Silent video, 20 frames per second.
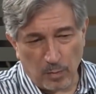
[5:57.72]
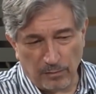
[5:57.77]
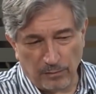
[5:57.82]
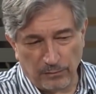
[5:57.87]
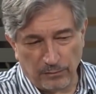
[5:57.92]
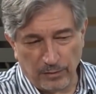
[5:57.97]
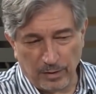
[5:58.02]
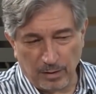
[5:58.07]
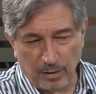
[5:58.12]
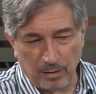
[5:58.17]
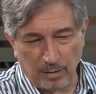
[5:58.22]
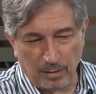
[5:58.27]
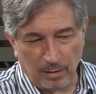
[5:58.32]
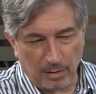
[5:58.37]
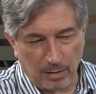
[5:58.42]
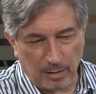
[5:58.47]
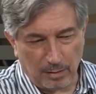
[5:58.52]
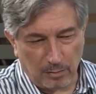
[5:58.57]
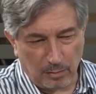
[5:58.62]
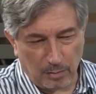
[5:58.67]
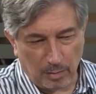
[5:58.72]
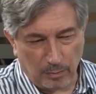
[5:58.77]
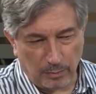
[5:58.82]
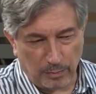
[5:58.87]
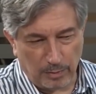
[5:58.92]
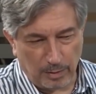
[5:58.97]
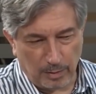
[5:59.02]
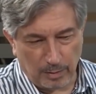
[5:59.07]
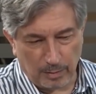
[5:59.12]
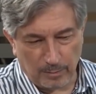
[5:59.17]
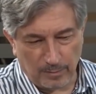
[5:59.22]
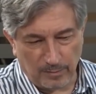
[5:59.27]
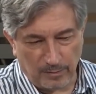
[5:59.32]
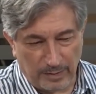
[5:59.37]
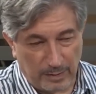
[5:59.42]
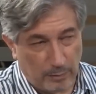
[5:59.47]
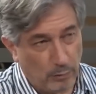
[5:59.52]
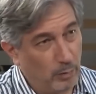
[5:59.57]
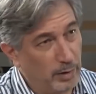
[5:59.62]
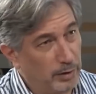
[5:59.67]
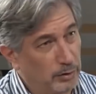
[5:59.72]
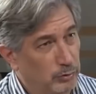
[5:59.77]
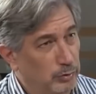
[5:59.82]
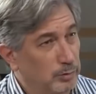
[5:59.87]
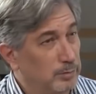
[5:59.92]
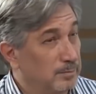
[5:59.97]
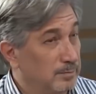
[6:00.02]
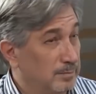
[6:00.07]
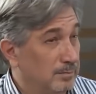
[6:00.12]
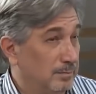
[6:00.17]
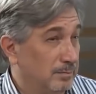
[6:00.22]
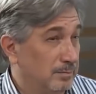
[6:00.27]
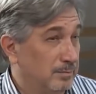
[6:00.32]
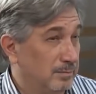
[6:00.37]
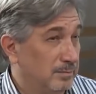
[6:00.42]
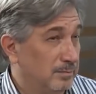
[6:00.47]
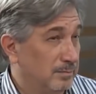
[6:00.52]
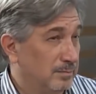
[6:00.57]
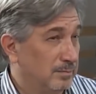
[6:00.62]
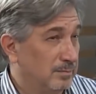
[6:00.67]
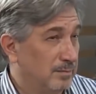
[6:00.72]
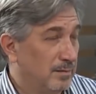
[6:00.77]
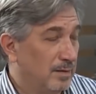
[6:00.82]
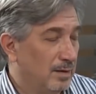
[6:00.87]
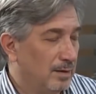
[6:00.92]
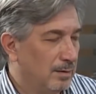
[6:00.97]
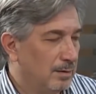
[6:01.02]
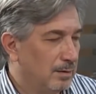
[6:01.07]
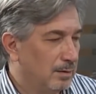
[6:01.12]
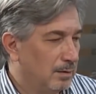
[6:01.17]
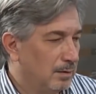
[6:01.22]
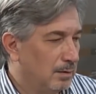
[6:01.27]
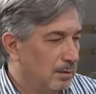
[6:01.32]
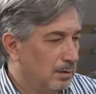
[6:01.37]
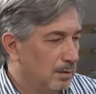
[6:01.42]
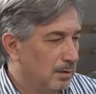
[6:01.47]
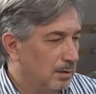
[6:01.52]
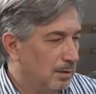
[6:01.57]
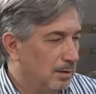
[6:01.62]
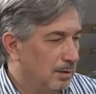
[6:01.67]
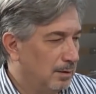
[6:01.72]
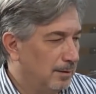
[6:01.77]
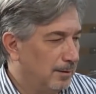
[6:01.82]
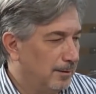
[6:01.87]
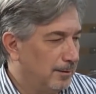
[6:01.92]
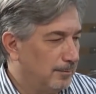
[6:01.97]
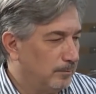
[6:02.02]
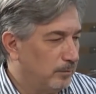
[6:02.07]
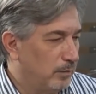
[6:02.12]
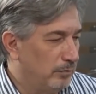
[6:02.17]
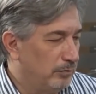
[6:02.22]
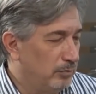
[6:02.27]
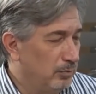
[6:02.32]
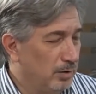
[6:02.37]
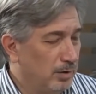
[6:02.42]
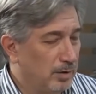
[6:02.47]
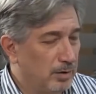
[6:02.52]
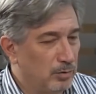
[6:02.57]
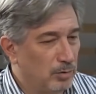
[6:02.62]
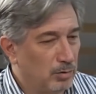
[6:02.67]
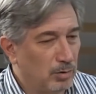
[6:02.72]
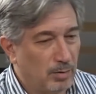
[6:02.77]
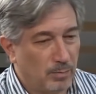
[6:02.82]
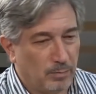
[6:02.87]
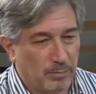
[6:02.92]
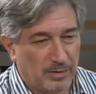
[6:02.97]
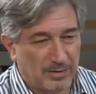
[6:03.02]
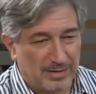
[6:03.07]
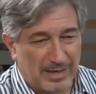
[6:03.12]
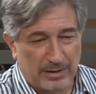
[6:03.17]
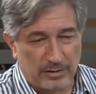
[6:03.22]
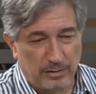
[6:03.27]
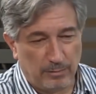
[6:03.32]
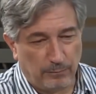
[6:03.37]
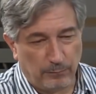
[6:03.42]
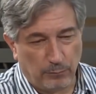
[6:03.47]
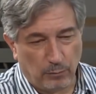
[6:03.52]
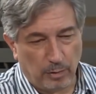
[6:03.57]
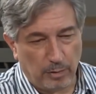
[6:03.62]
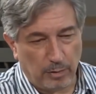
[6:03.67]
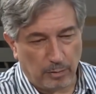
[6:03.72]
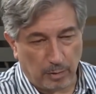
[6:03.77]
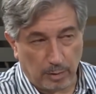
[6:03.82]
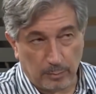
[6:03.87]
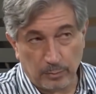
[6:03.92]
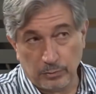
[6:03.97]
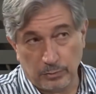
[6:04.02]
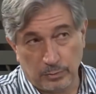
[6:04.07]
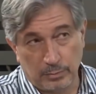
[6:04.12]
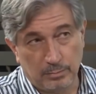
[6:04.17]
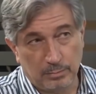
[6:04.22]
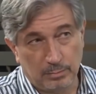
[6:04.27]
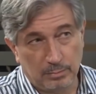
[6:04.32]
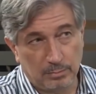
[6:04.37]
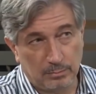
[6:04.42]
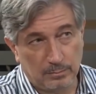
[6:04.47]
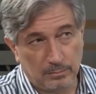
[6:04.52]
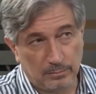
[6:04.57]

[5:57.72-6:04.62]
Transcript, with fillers: Затем идет третий уровень Европы. Это страны Восточной Европы, которые с одной стороны являются рынками сбыта западноевропейских